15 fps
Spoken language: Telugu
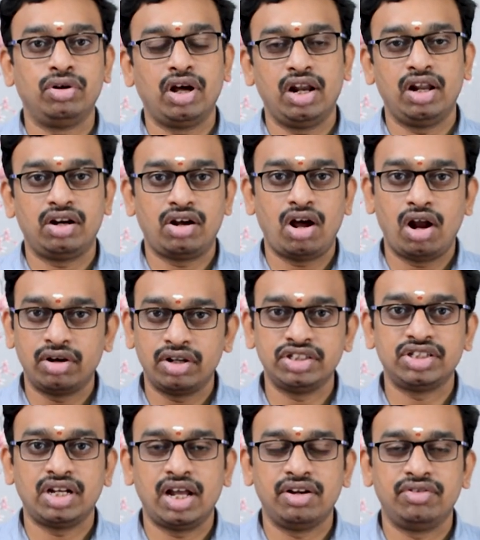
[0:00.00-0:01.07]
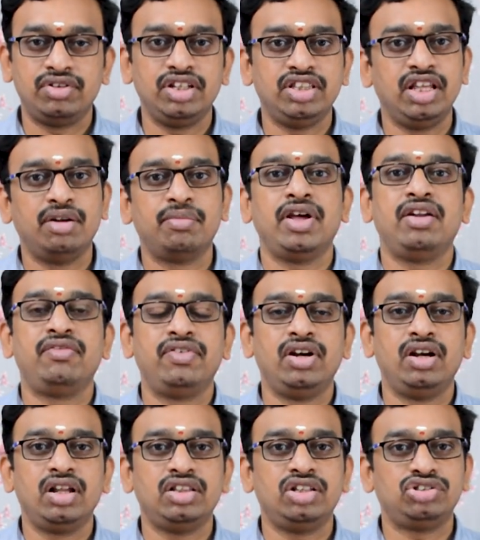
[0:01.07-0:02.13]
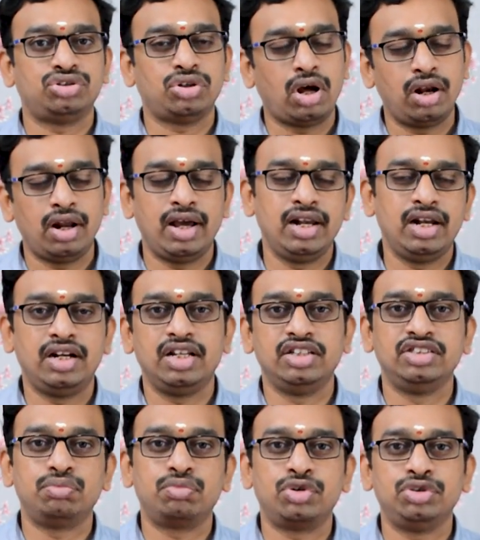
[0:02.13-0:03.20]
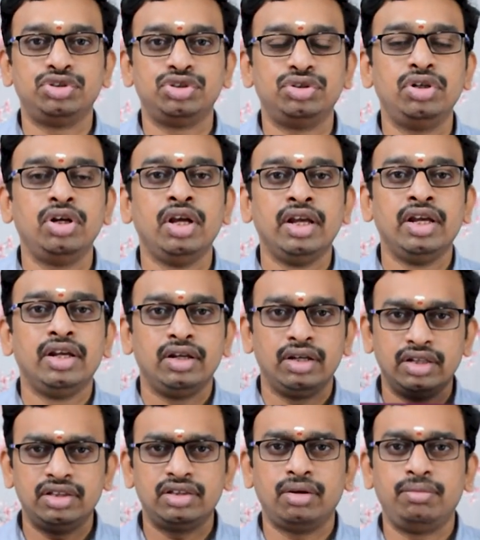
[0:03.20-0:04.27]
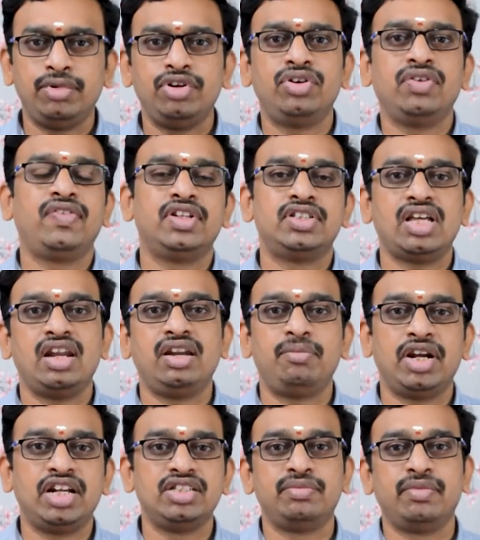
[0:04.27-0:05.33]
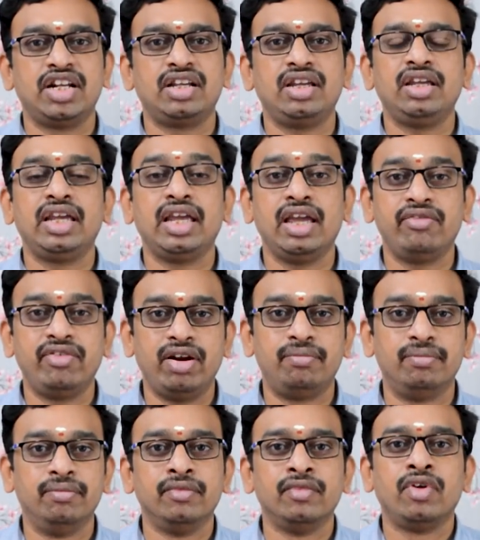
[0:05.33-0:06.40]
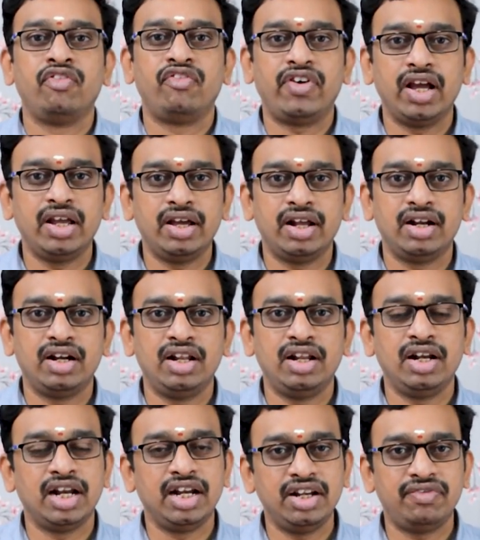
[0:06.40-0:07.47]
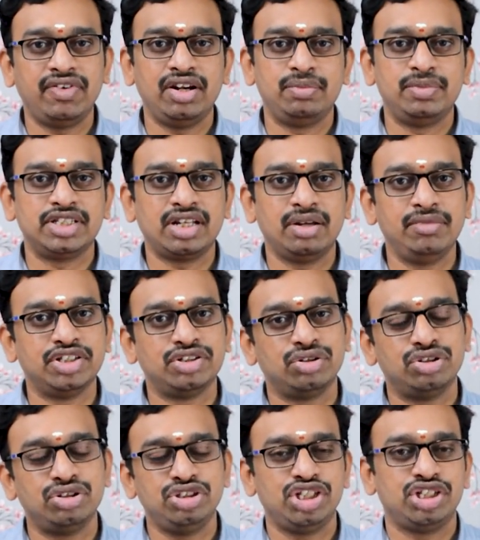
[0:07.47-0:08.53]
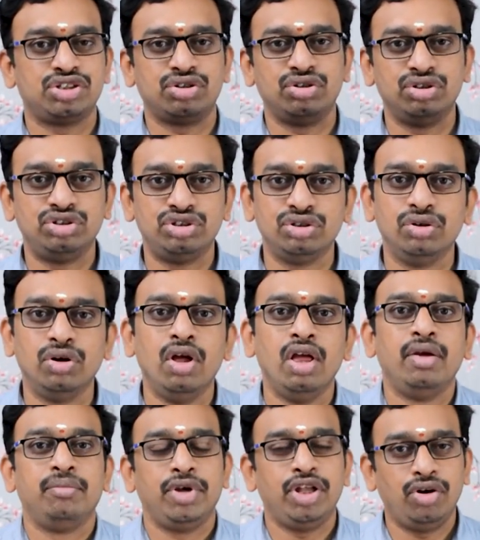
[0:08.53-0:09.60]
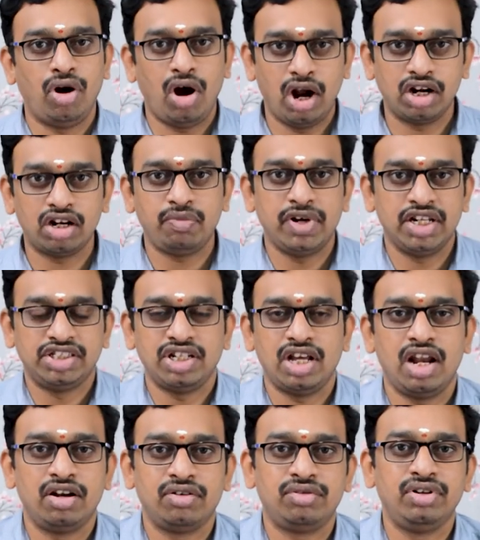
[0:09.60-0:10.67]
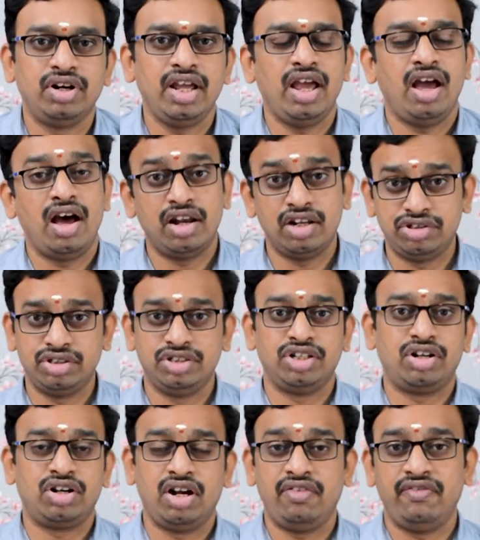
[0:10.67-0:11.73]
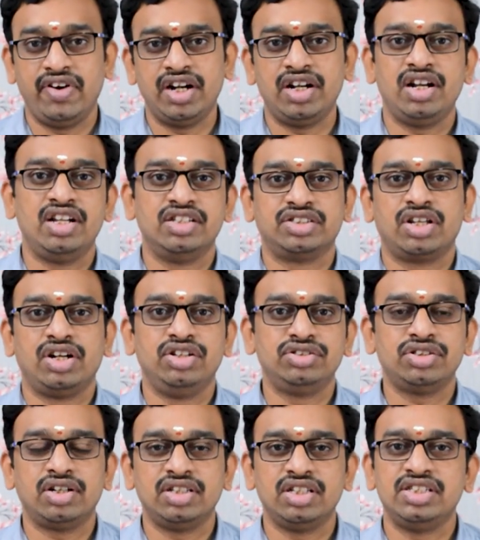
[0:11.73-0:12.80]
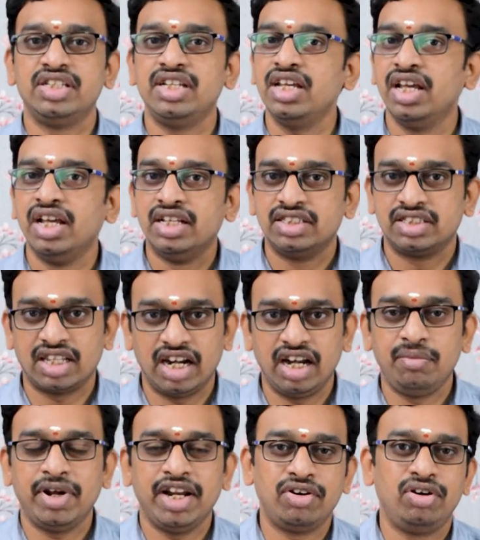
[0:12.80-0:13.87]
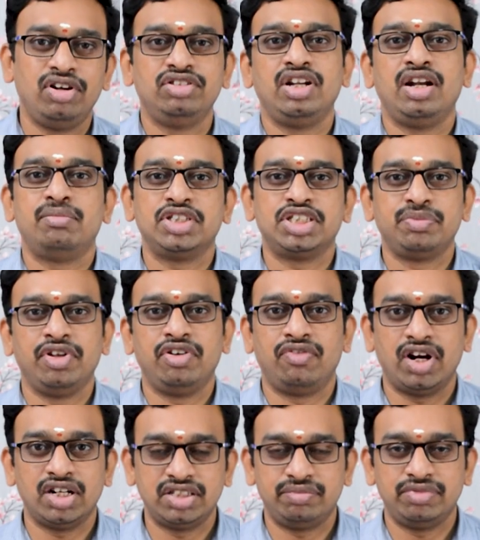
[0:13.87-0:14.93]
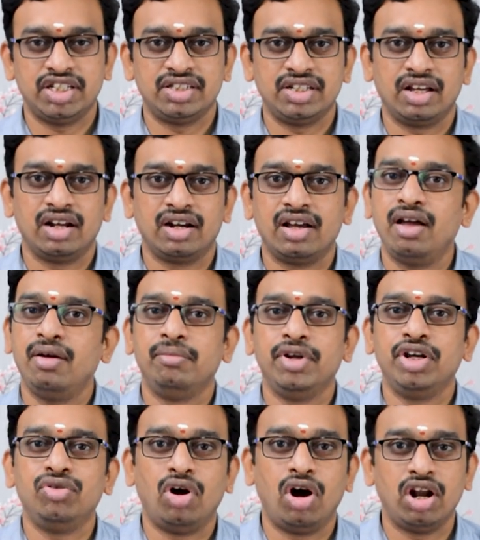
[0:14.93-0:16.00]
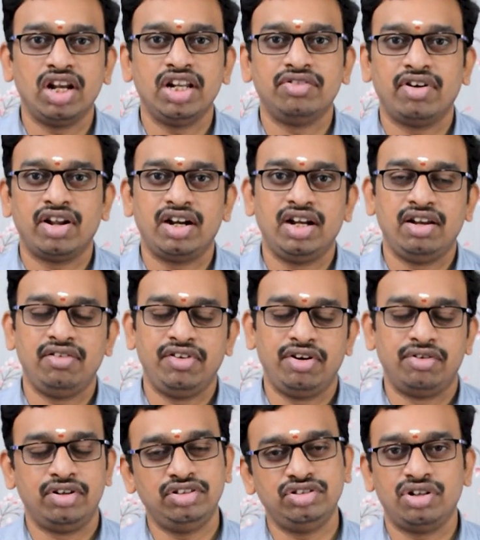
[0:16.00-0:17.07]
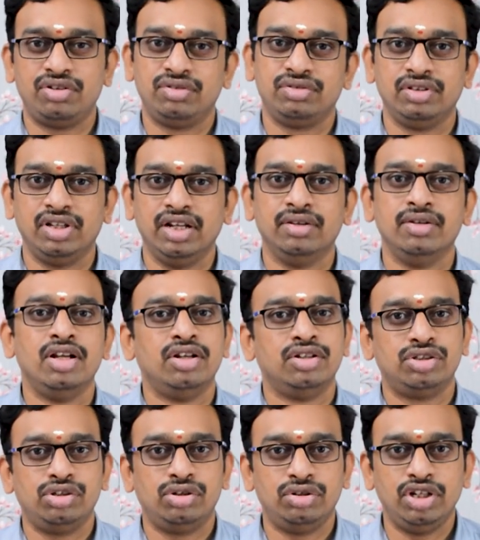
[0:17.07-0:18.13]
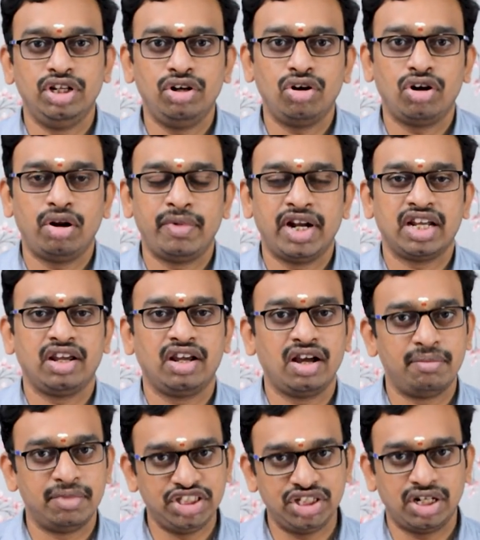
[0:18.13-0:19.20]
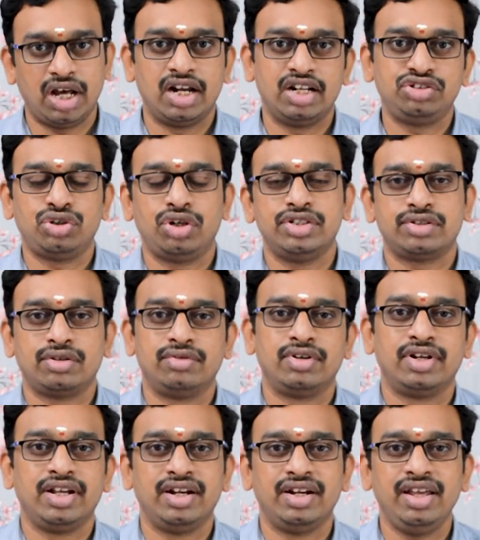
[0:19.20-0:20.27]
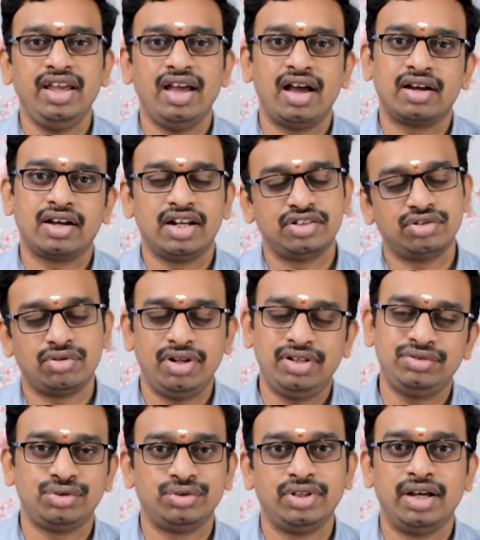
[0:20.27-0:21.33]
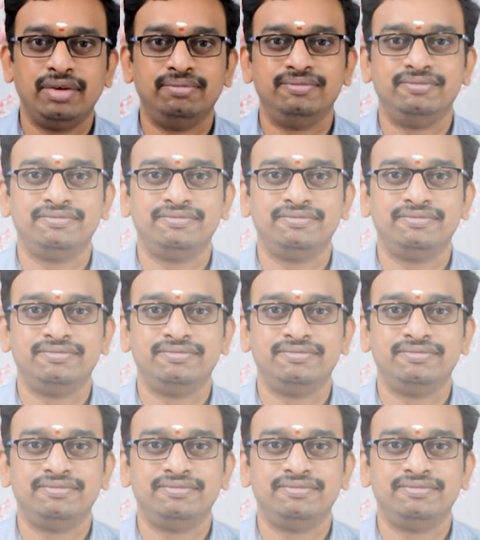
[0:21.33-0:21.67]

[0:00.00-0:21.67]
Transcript: కలర్ కాంట్రాస్ట్గానే ఉండి దీనిపైన ప్రింట్ అయితే చాలా హైలైట్ అని చెప్పుకోవచ్చు ఇంత బ్యూటిఫుల్ శారీ ప్రైస్ మనకి కేవలం ఫైవ్ హండ్రెడ్ అండ్ నైంటీ ఫైవ్ రూపీస్కే మీ సొంతం చేసుకోవచ్చు మీరు ఆర్డర్ ప్లేస్ చేయాలనుకుంటే ఆలస్యం చేయకుండా వెంటనే స్క్రీన్ షాట్ తీసి స్క్రీన్ పైన రోల్ అవుతున్న నెంబర్స్కి మీరు వాట్సాప్ చేస్తే కనుక మీకు ఆన్లైన్ ద్వారా డెలివరీ ఇవ్వడం జరుగుతుంది సో దీంట్లో కూడా మనకి ఇంకా మంచి కలర్ చాయిస్ కూడా ఉన్నాయండి ఆ కలర్స్ కూడా చూద్దాం